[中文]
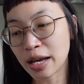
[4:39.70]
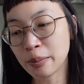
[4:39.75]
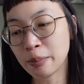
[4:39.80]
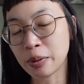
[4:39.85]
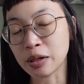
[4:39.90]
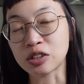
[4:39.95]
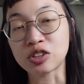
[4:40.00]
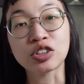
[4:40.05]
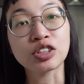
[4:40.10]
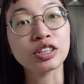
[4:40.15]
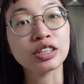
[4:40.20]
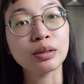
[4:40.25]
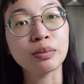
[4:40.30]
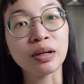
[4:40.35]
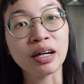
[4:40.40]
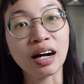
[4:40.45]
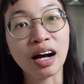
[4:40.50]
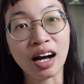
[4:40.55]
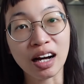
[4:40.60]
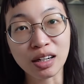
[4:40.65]
一本是一
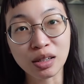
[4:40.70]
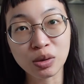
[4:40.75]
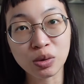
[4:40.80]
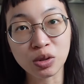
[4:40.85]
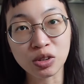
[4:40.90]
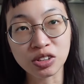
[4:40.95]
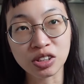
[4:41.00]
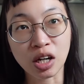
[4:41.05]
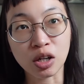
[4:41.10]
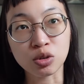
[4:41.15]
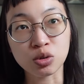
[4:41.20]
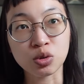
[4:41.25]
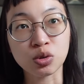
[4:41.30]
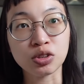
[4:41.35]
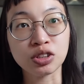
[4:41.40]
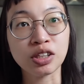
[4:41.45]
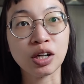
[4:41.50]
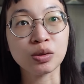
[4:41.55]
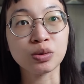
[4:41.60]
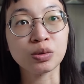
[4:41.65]
本韩国小说，
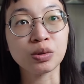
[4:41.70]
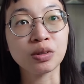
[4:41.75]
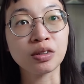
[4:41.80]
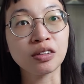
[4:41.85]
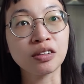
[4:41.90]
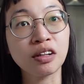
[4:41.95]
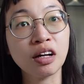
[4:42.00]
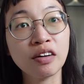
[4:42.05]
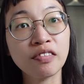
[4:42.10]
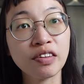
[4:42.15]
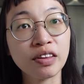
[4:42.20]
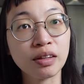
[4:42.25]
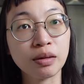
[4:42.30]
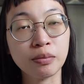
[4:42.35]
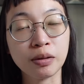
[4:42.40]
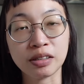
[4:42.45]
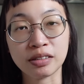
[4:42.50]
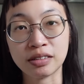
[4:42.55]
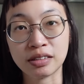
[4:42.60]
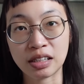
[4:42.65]
叫做《Love in the
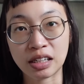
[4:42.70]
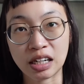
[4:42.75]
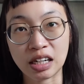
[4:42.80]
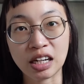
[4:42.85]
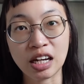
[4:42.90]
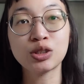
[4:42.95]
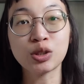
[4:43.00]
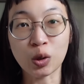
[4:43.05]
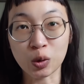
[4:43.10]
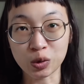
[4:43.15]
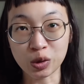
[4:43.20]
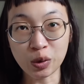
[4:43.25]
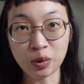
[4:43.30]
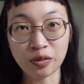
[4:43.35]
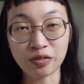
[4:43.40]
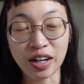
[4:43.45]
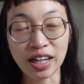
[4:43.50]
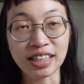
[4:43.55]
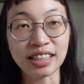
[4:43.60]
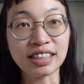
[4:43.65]
Big City》，有中文
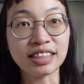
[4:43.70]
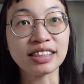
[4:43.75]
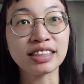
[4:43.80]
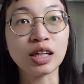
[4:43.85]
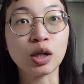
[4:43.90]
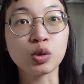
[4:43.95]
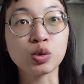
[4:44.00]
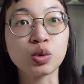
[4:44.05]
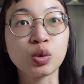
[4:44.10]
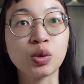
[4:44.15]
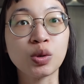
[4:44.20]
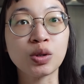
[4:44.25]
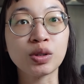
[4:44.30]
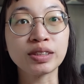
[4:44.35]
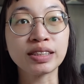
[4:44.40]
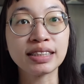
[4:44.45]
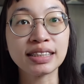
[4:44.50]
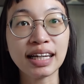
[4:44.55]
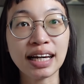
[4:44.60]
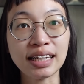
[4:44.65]
翻译叫做《
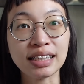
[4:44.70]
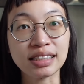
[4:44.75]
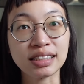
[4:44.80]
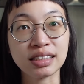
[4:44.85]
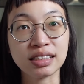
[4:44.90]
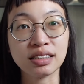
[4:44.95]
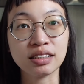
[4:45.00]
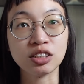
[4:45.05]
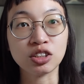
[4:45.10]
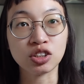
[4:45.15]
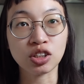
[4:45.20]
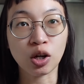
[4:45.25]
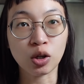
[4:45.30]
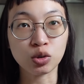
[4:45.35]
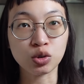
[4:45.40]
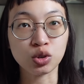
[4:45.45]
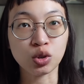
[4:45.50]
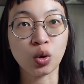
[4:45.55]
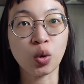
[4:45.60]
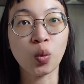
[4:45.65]
在西烧
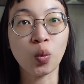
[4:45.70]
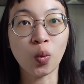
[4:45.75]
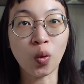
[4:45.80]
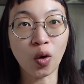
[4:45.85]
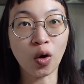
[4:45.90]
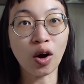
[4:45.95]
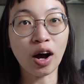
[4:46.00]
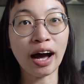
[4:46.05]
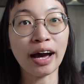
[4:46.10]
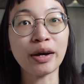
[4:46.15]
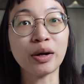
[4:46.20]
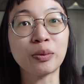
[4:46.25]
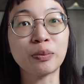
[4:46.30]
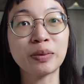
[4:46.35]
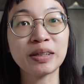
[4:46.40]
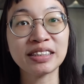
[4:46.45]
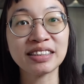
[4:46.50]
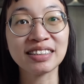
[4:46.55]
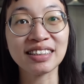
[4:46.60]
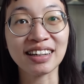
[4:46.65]
酒我》，还有《
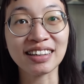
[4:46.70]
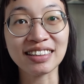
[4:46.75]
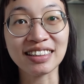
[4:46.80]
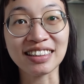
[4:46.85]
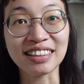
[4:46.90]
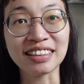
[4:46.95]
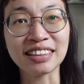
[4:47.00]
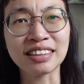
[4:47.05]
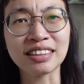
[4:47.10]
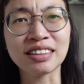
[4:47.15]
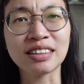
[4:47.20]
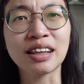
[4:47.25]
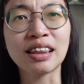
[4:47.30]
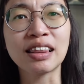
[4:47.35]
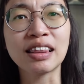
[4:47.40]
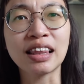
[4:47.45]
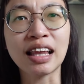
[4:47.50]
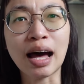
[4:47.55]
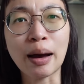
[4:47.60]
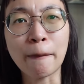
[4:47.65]
冰箱里的
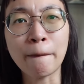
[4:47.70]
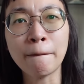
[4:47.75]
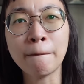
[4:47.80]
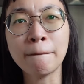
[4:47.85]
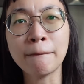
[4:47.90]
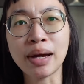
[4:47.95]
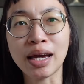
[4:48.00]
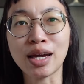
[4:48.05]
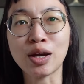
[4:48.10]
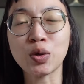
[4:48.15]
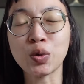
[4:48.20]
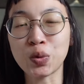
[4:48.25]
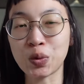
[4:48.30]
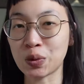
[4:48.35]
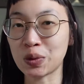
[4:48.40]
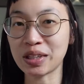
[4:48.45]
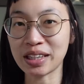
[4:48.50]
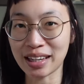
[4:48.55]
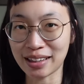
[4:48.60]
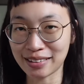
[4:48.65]
蓝莓与
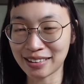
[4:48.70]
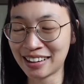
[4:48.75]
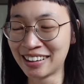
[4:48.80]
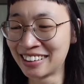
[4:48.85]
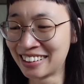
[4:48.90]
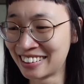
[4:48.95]
烟》，